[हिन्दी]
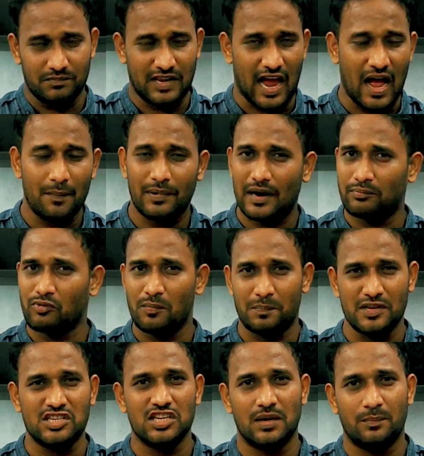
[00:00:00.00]
यहाँ पर आपको
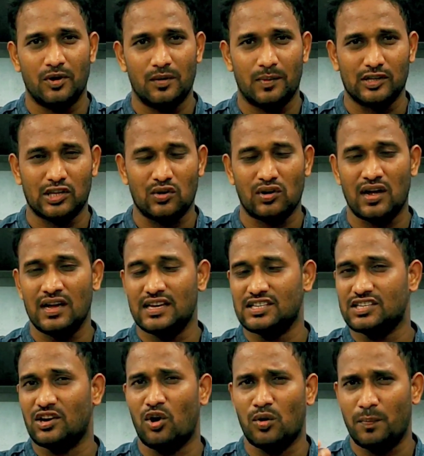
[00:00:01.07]
पिच रिपोर्ट बताऊंगा
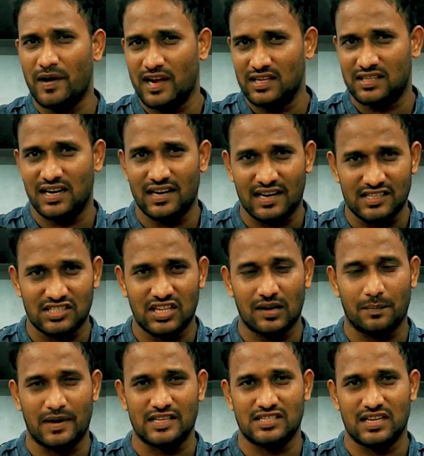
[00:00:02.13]
इस ग्राउंड पे कितने रन
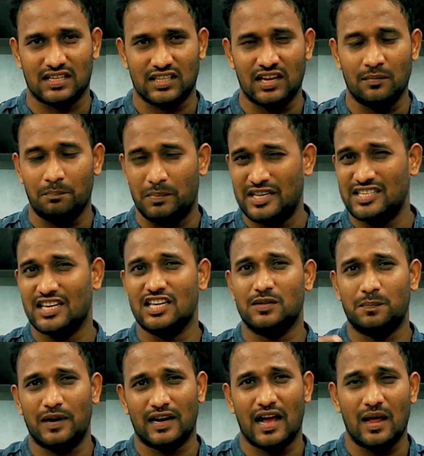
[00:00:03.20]
तक बन सकते हैं पिच किस
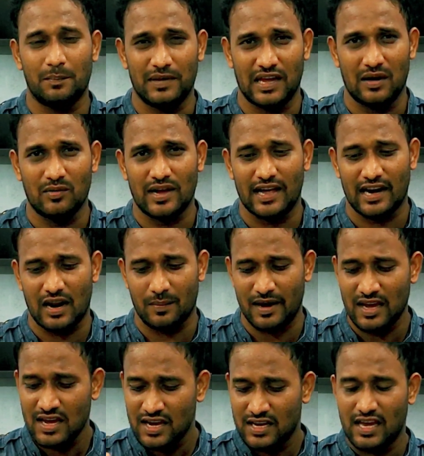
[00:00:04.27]
प्रकार बिहेव कर रहा है
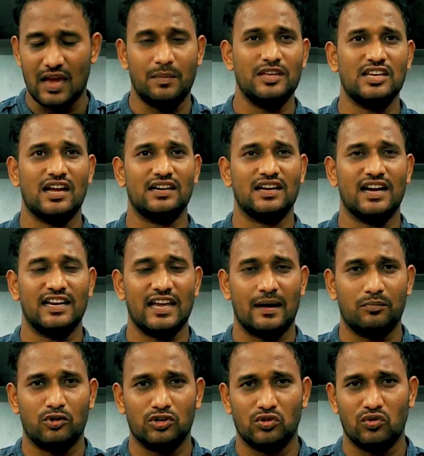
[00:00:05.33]
ये भी जानकारी
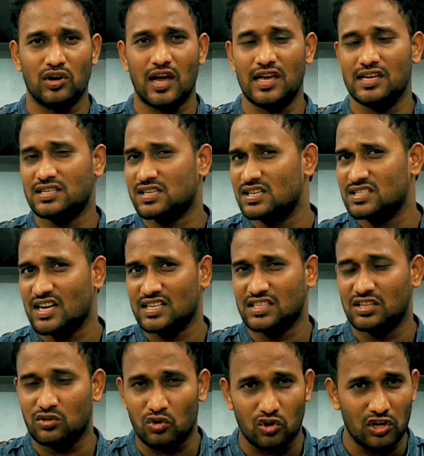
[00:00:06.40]
आपको दूंगा इसके साथ
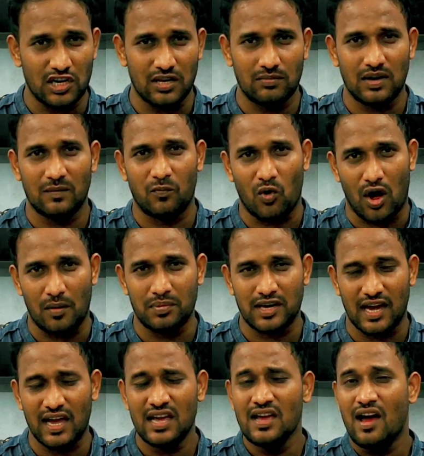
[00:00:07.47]
साथ दोनों टीम की फॉर्म
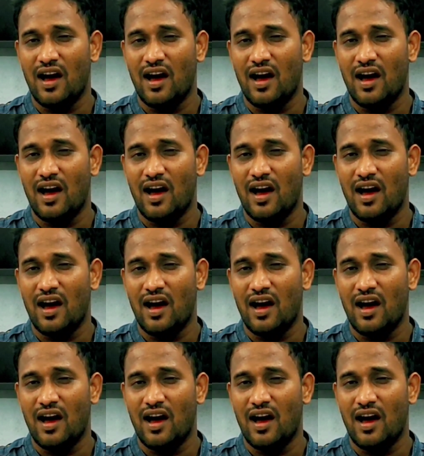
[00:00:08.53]
क्या है